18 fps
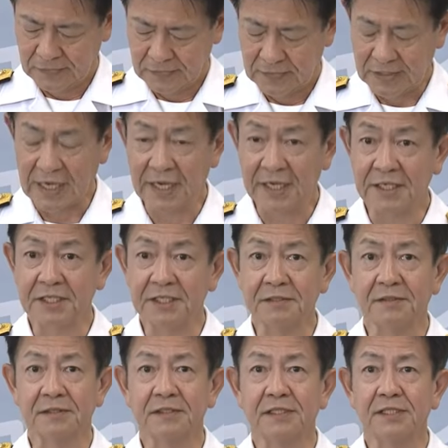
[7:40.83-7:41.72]
隊
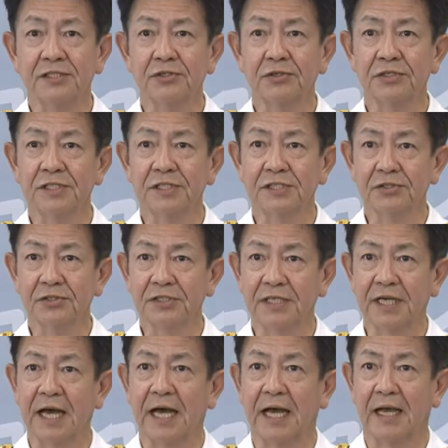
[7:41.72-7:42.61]
員一人一
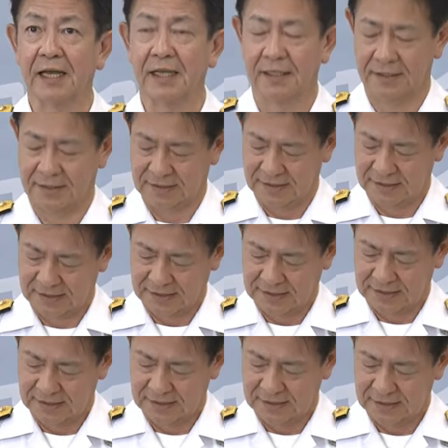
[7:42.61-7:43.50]
人が
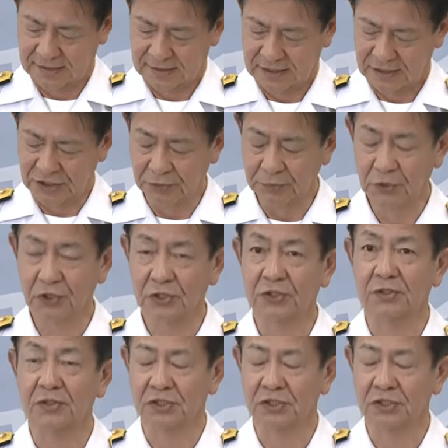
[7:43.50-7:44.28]
自分の